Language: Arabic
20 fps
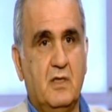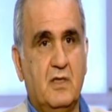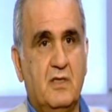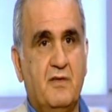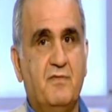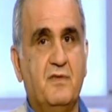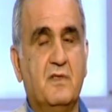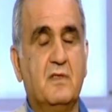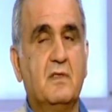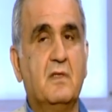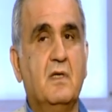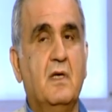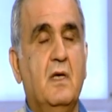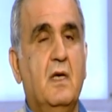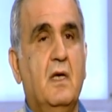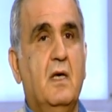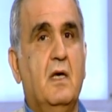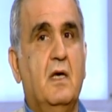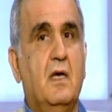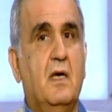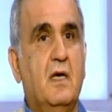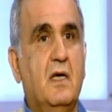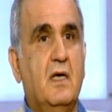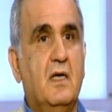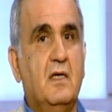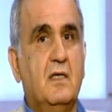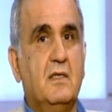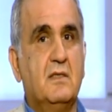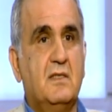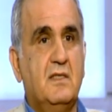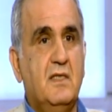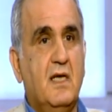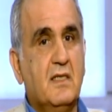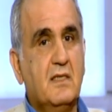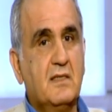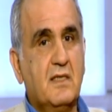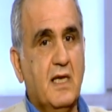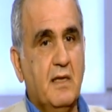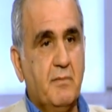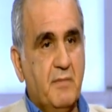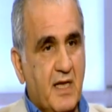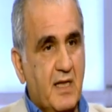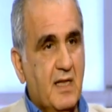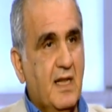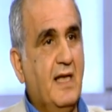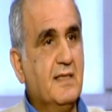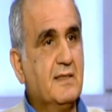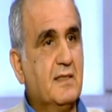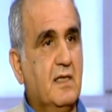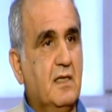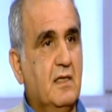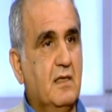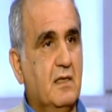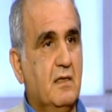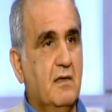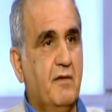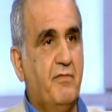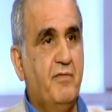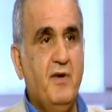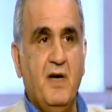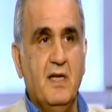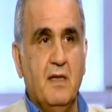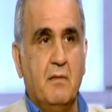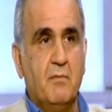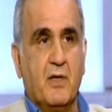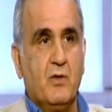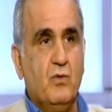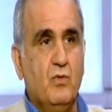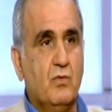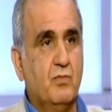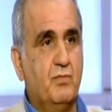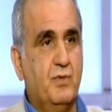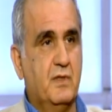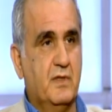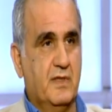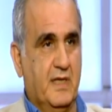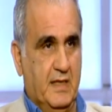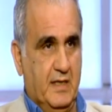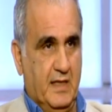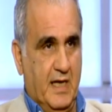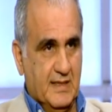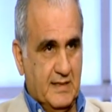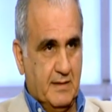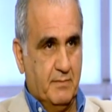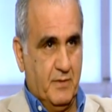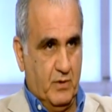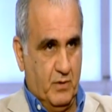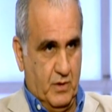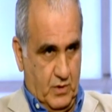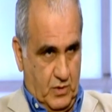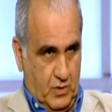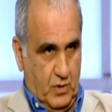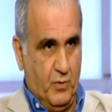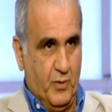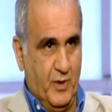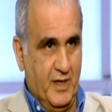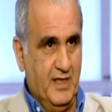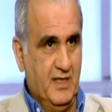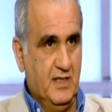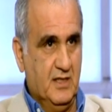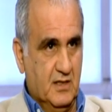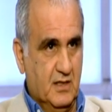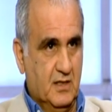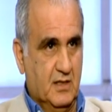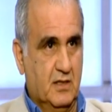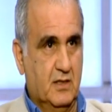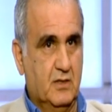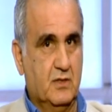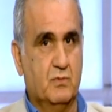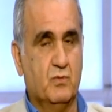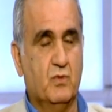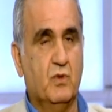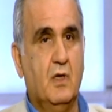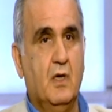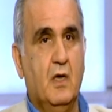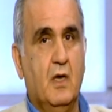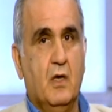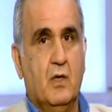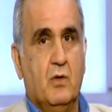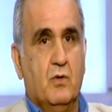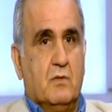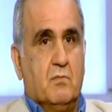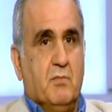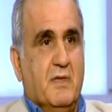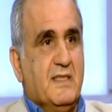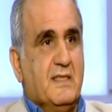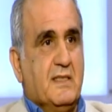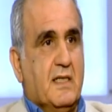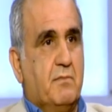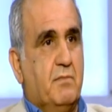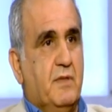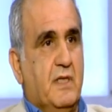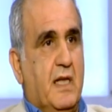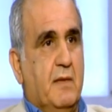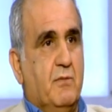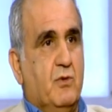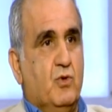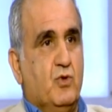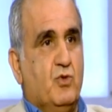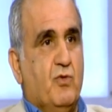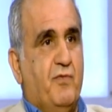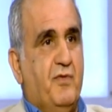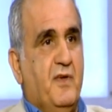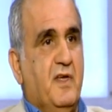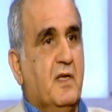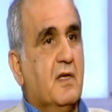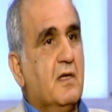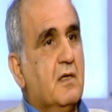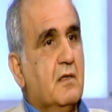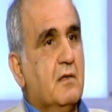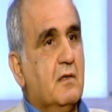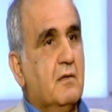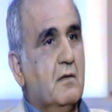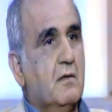عرفت آه، زياد كان بهاللحظة فعلا مرعوب يعني حسب ما روى لي آه، اسمه انه تمسك بالعمود انه شو فيه